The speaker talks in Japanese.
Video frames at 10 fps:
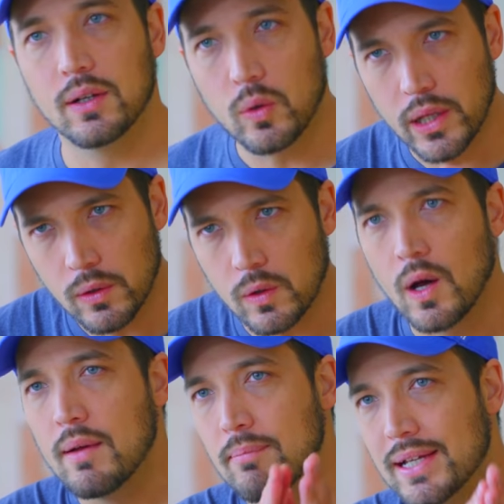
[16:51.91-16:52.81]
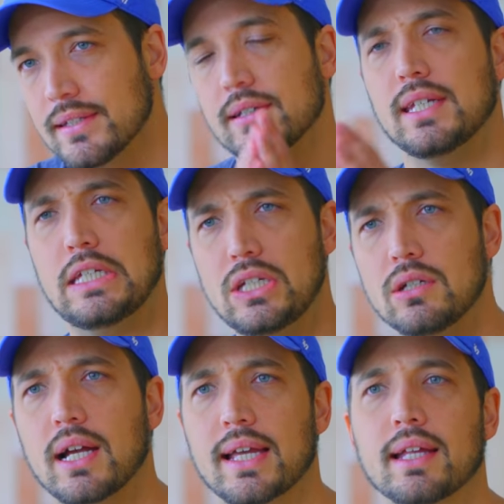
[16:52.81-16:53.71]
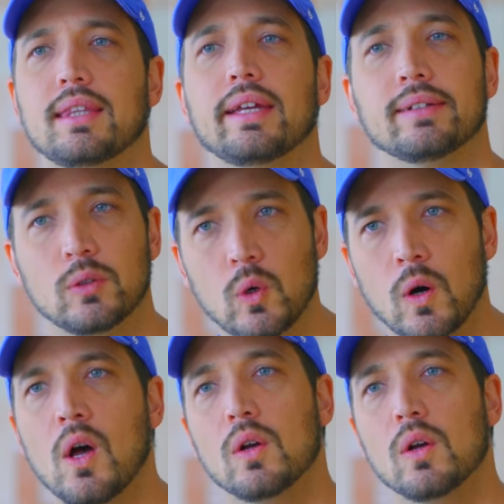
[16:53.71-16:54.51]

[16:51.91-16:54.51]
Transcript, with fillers: で、これをまず2週間やっていくと、